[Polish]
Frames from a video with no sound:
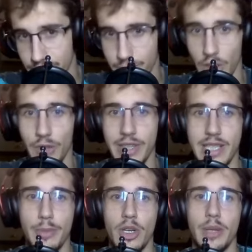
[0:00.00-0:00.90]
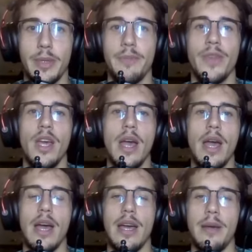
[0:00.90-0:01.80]
ponownie się bronimy.
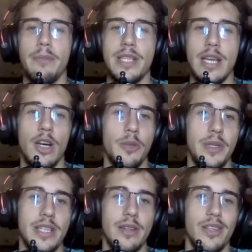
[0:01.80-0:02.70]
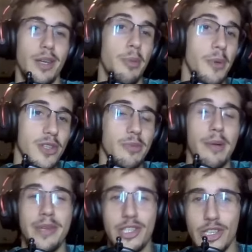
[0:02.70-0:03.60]
Bicie, odbicie, no i po prostu
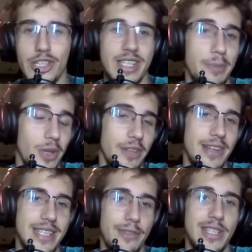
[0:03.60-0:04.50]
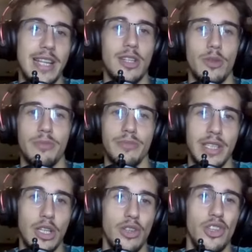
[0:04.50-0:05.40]
mamy trzy czyste piony więcej w centrum i
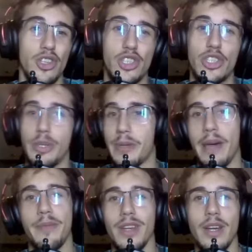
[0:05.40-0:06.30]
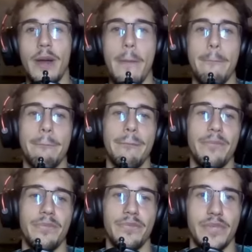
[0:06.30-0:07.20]
to dość szybkie
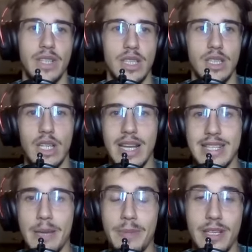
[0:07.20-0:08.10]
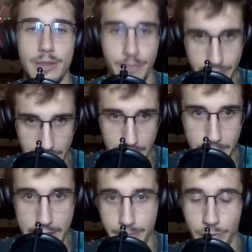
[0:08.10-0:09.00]
mm, gając E5,
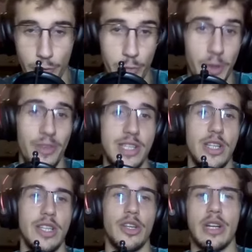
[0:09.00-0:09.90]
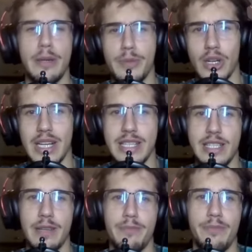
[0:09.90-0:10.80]
hetman wprowadzony do gry, przy okazji
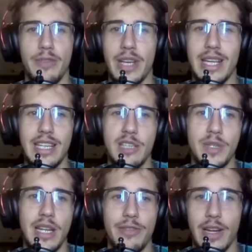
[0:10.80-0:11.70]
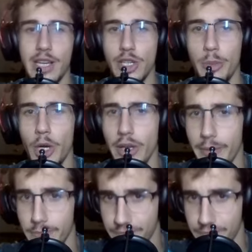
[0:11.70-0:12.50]
się pewnie kiedyś przyda w jakiejś obronie.